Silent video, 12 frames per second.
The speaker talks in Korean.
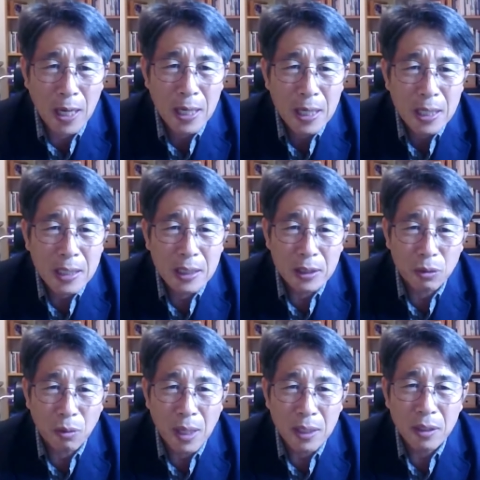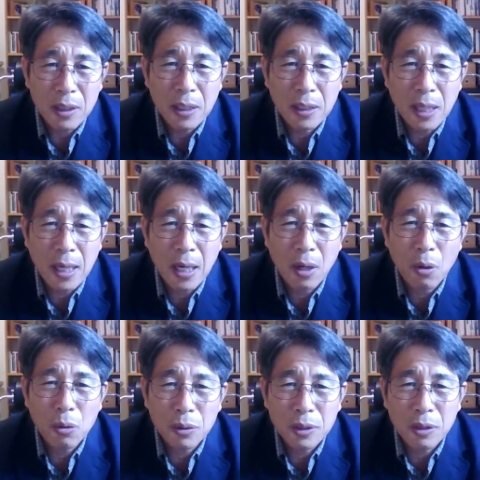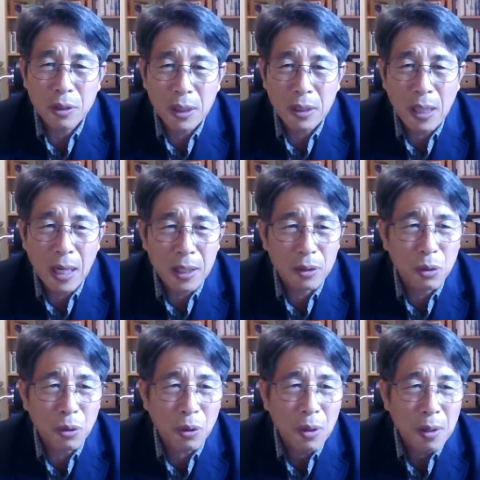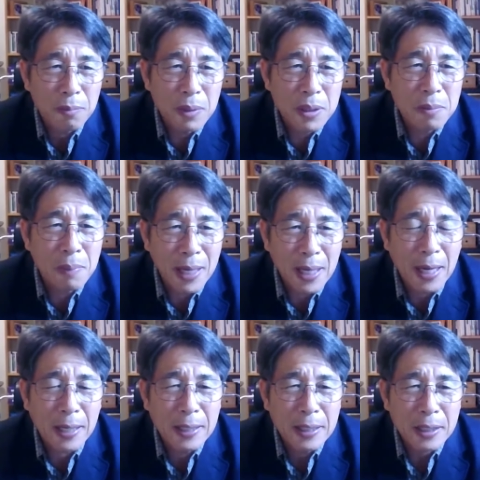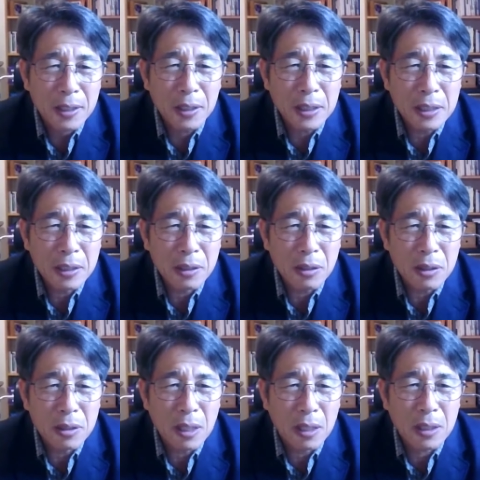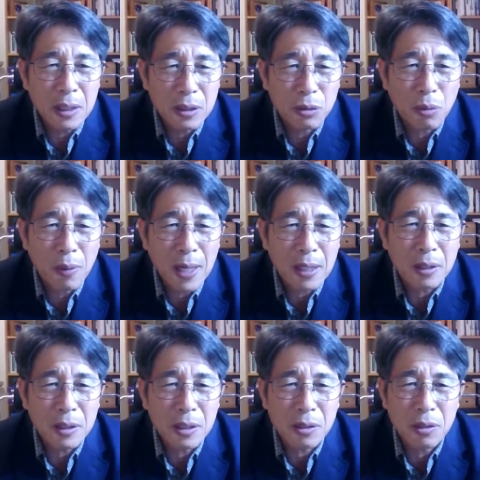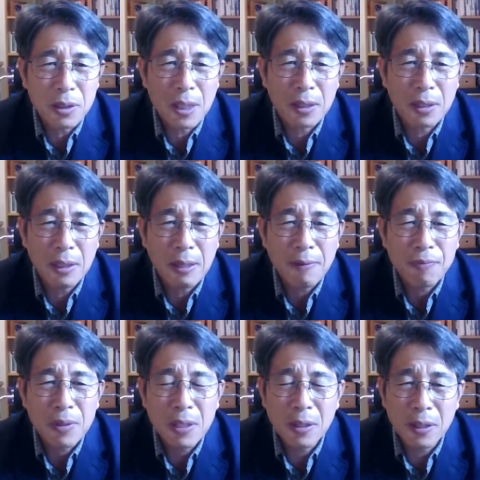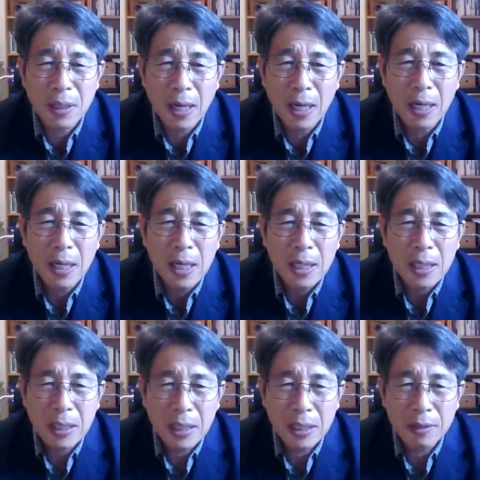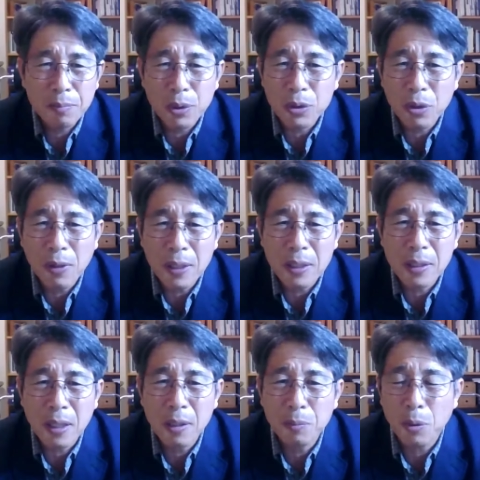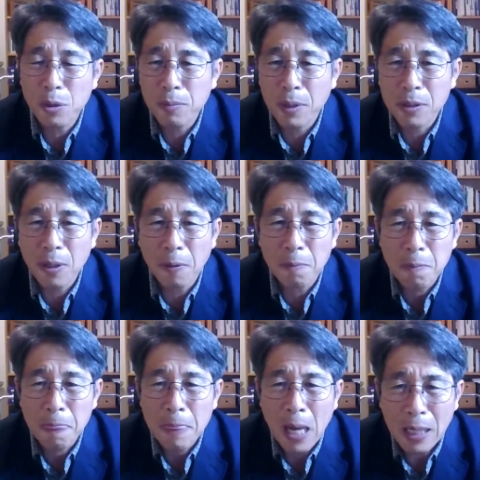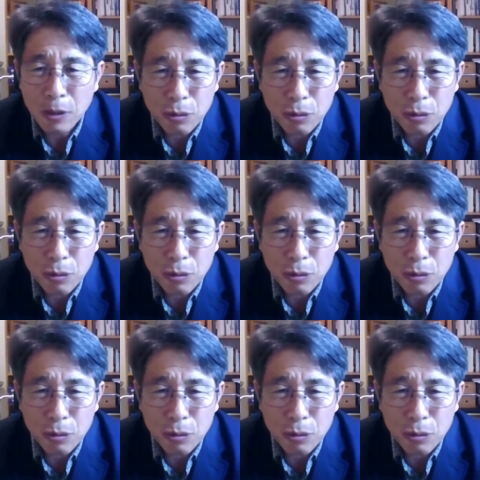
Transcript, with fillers: 보라 그리스도가 여기 있다 혹은 저기 있다 하여도 믿지 마라. 거짓 선지자 그리스도와 거짓 선지자들이 일어나 큰 표적과 기사를 보이면서